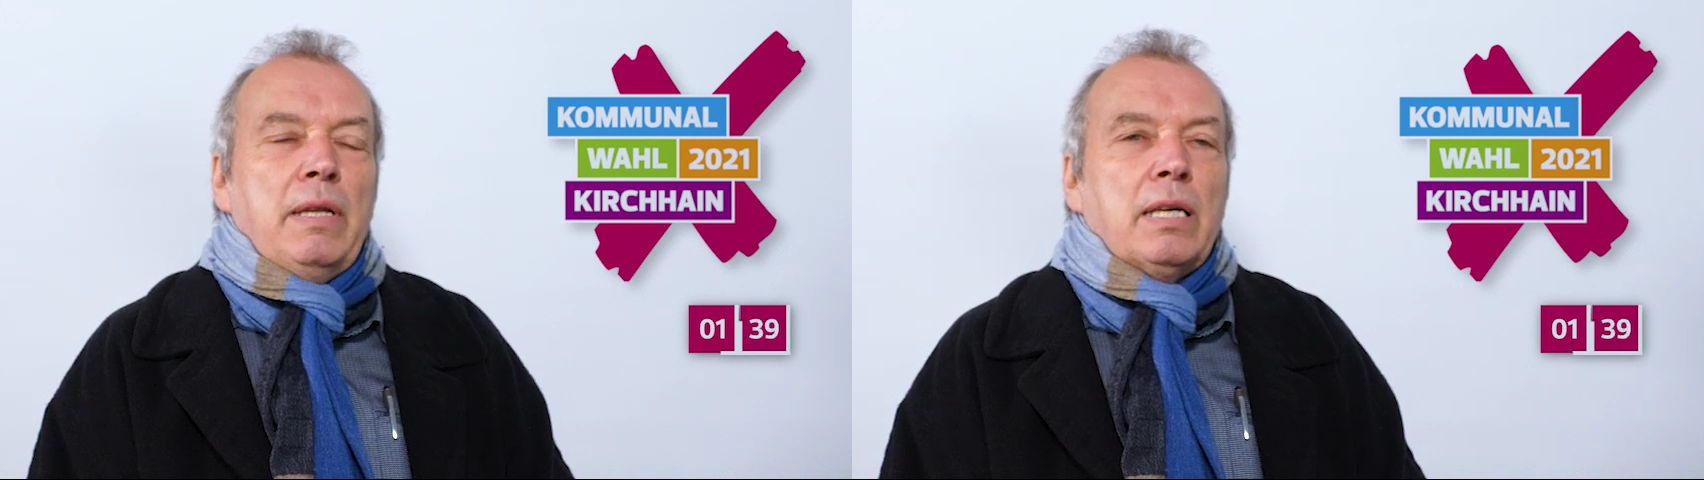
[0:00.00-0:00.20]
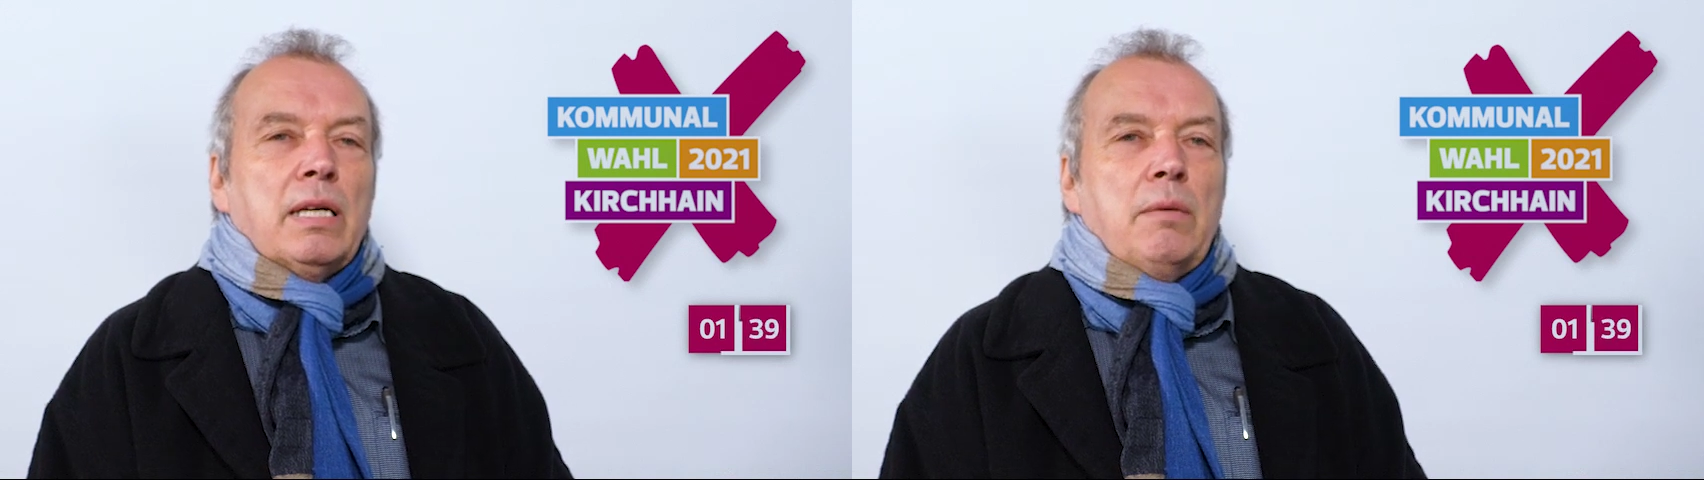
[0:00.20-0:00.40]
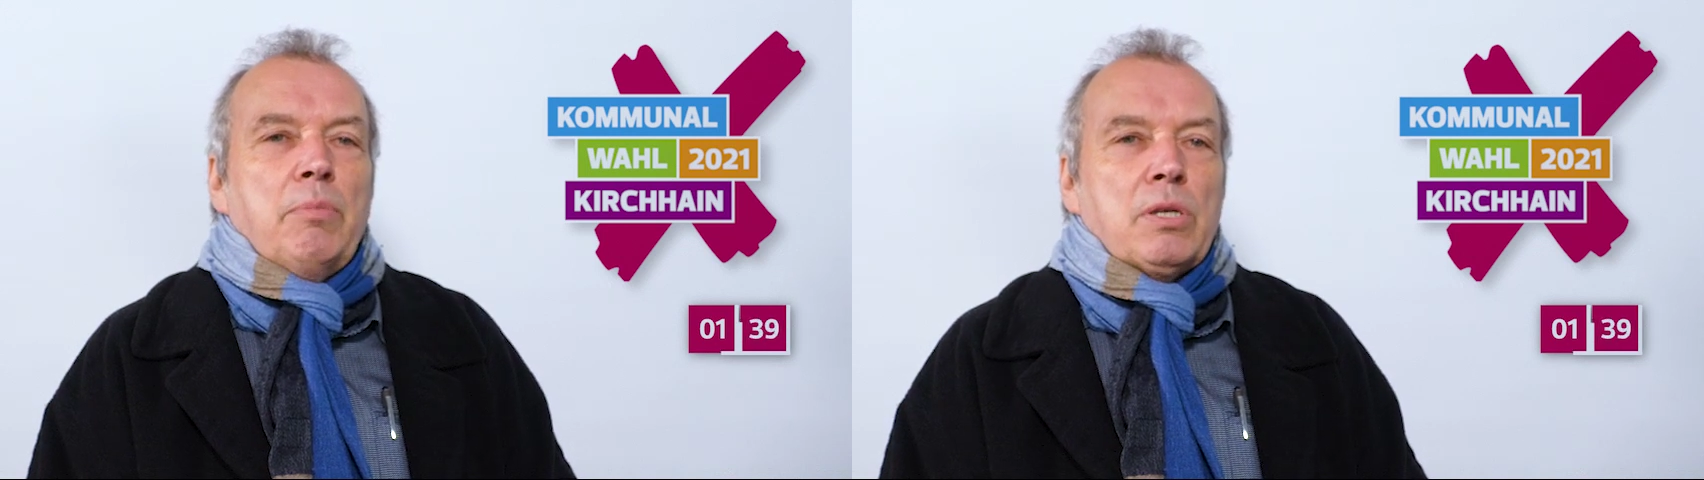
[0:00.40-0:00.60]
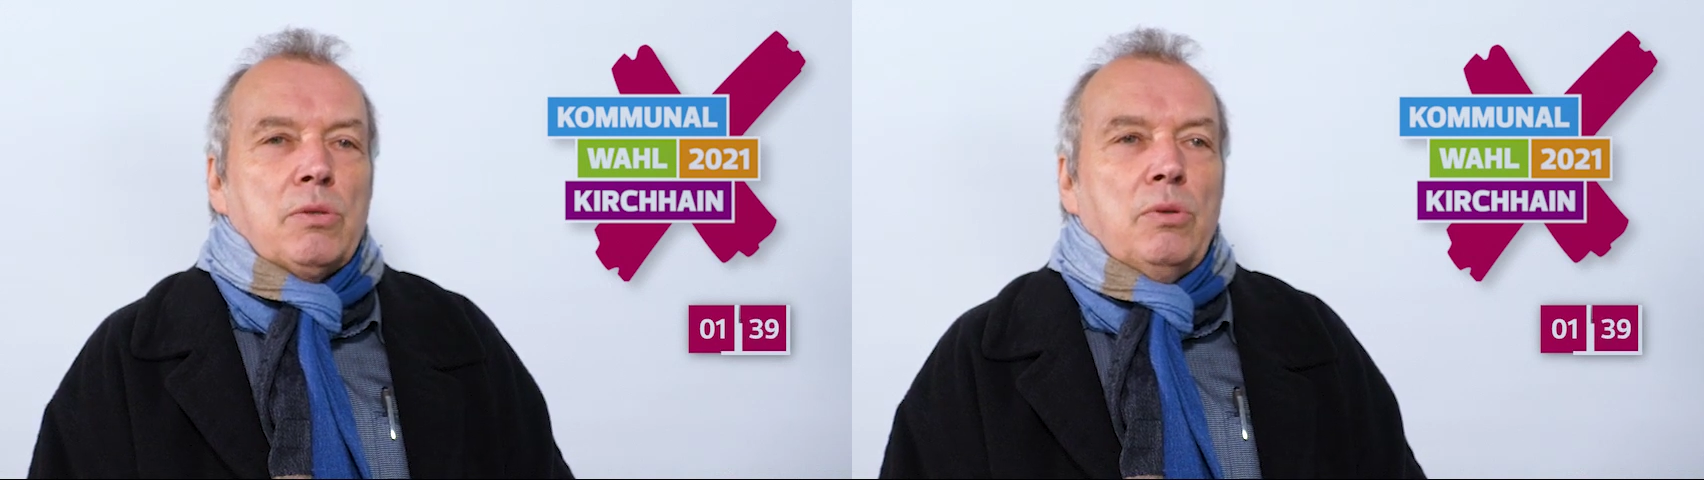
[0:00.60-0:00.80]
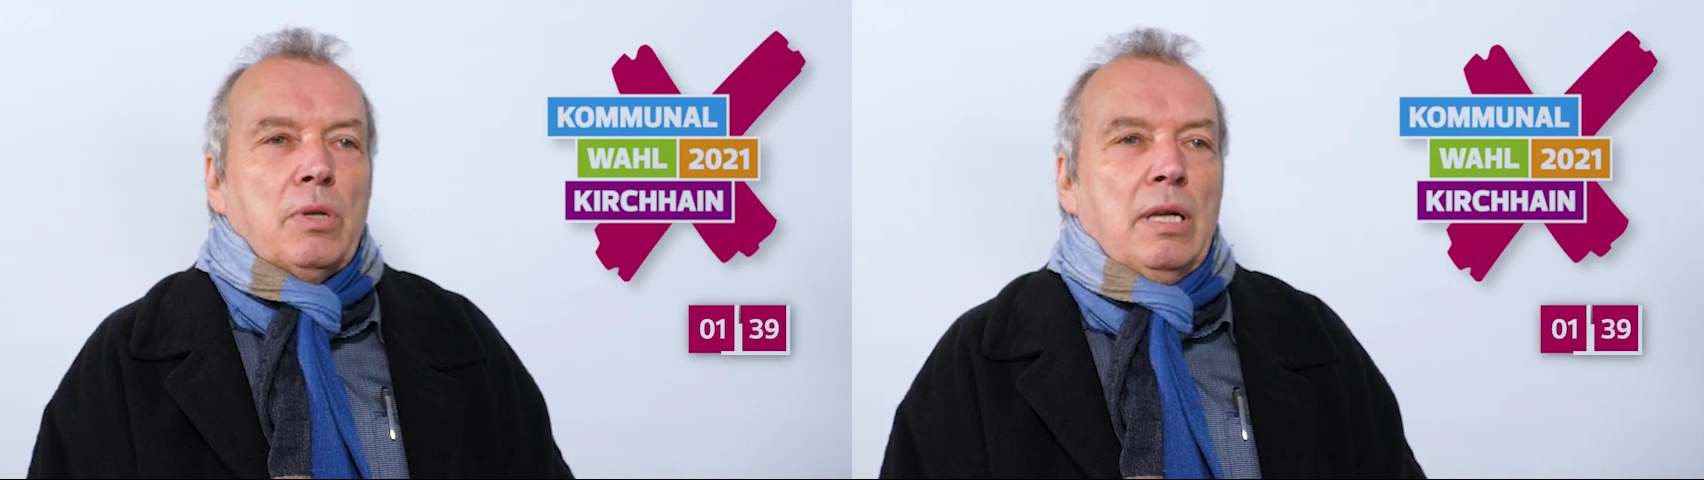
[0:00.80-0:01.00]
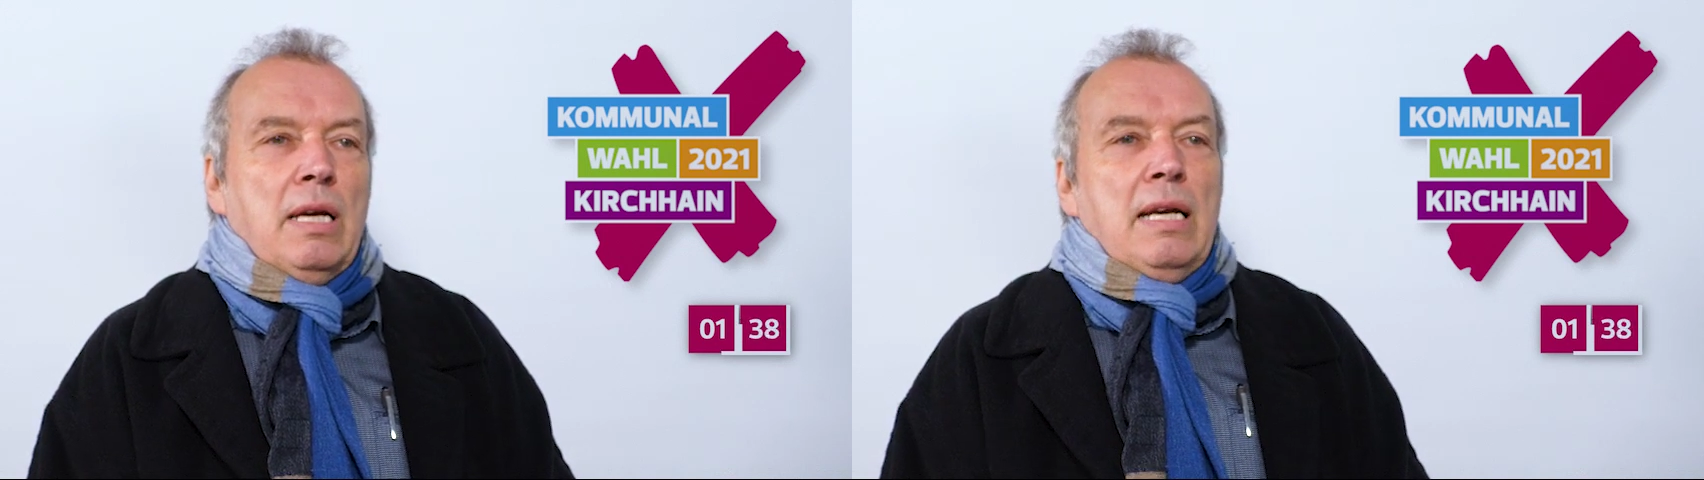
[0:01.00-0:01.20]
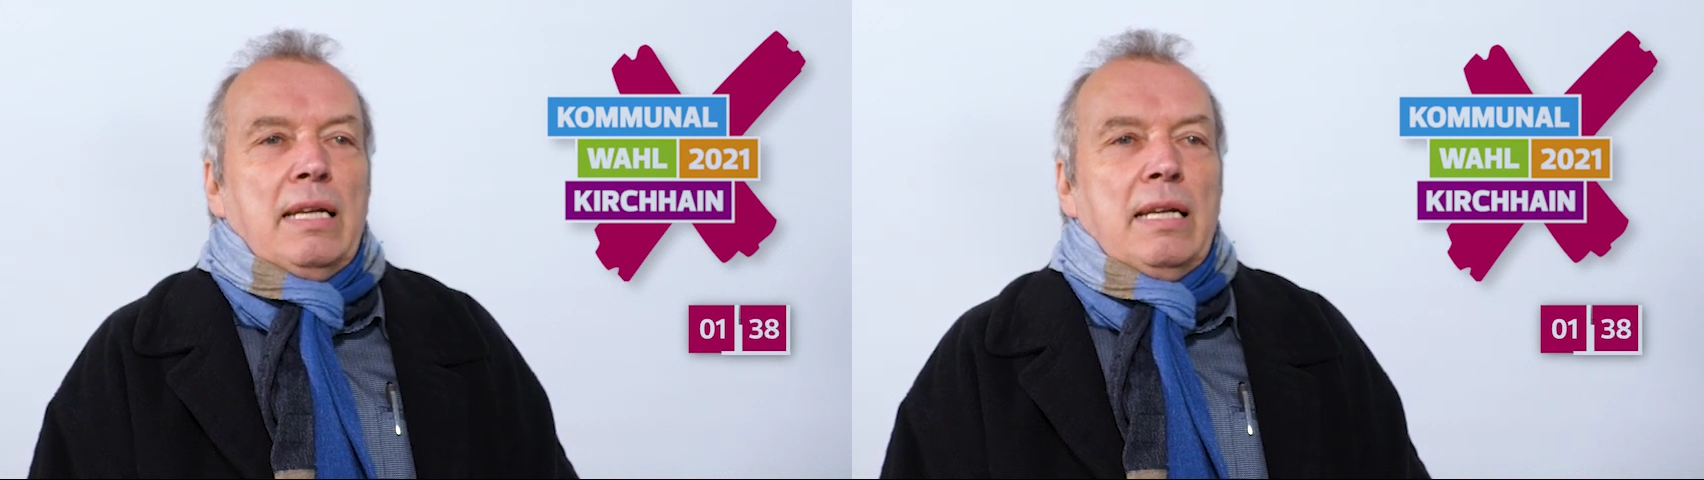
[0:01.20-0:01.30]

weniger die Personen.